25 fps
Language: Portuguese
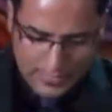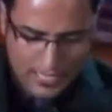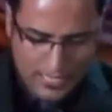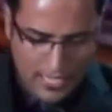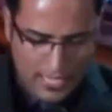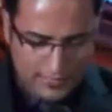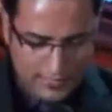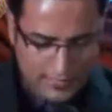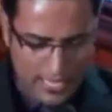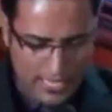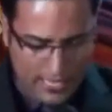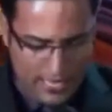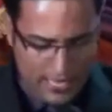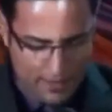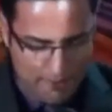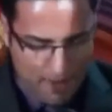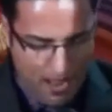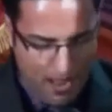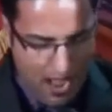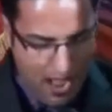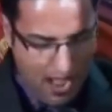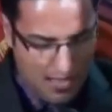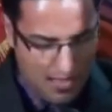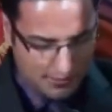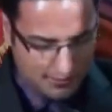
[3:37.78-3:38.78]
E
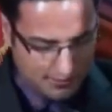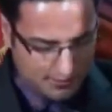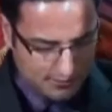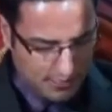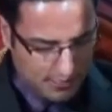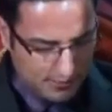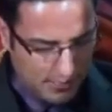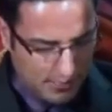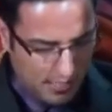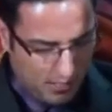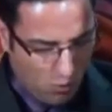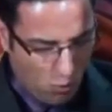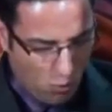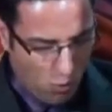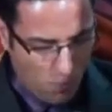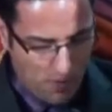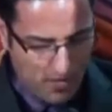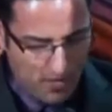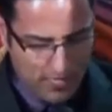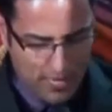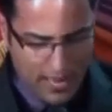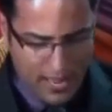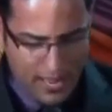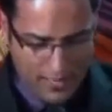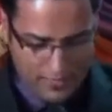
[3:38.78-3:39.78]
aderemasse de é
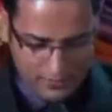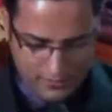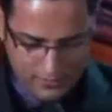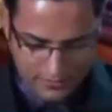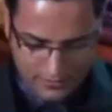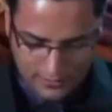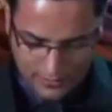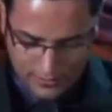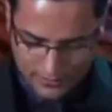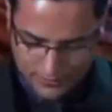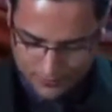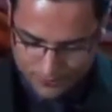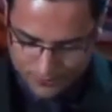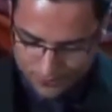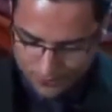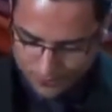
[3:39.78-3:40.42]
comenência.